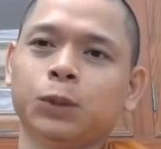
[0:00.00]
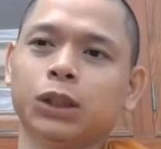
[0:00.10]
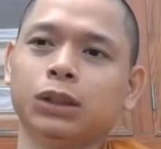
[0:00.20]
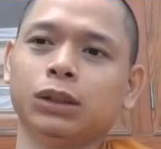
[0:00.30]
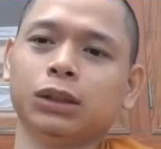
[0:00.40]

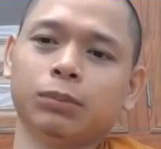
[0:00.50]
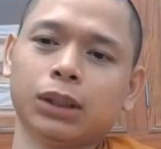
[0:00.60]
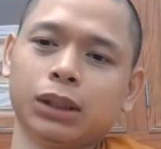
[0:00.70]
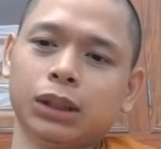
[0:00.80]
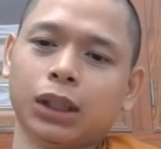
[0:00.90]
từ
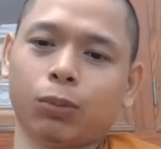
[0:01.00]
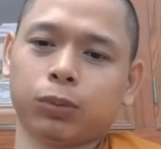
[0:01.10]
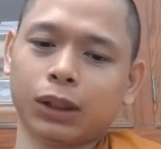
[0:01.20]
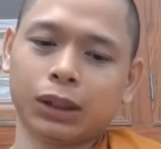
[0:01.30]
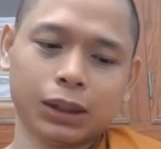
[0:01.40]
mới học
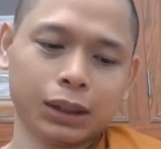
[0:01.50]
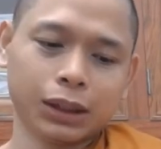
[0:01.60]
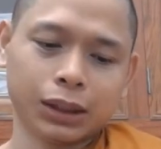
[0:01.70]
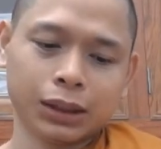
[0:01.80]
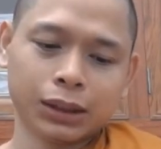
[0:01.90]

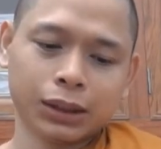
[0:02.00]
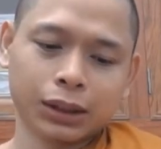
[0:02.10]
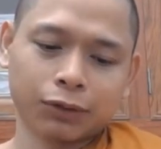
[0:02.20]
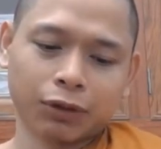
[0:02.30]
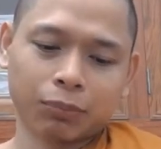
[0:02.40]
cái
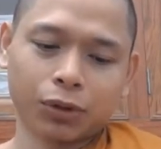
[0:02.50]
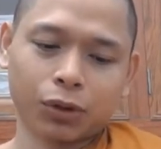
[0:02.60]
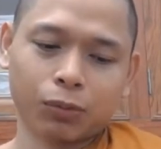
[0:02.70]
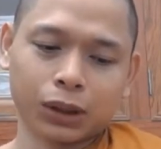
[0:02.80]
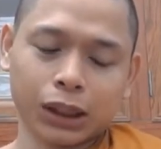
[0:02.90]
cái pháp
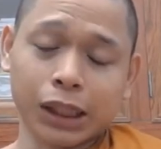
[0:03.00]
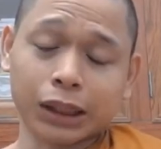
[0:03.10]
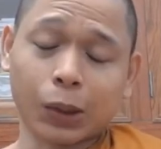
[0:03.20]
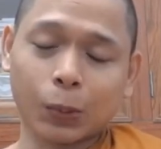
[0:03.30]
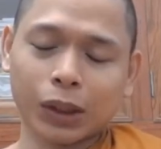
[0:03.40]
môn mà thiền
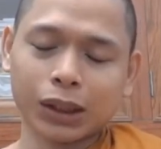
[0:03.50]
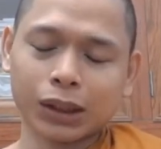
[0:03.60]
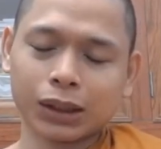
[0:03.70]
tông á